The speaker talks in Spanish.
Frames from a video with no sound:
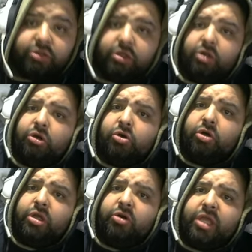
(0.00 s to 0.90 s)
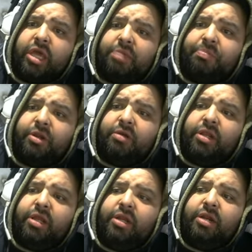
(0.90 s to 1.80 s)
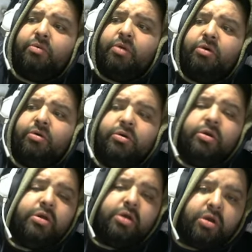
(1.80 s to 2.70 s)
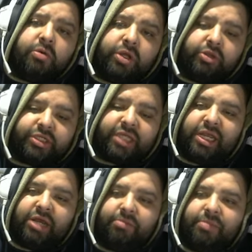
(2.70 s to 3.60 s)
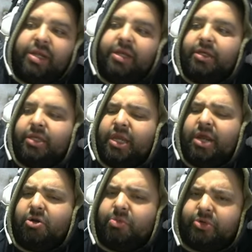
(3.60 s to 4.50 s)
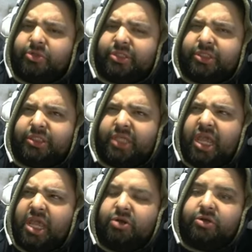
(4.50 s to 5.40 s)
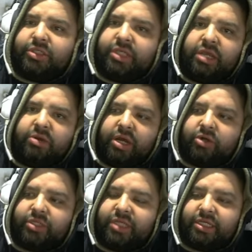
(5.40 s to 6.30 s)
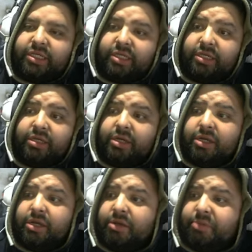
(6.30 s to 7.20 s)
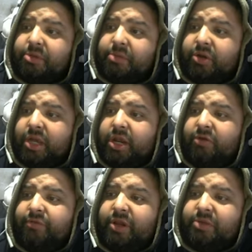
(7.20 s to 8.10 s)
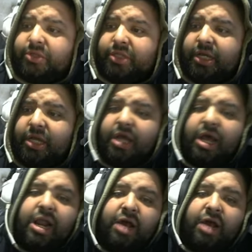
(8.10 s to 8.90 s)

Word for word: los códigos que hay disponibles en el juego cuando salieron, ¿vale? Que Eran como 5 o 6, una cosa así. Primero que nos venimos aquí a la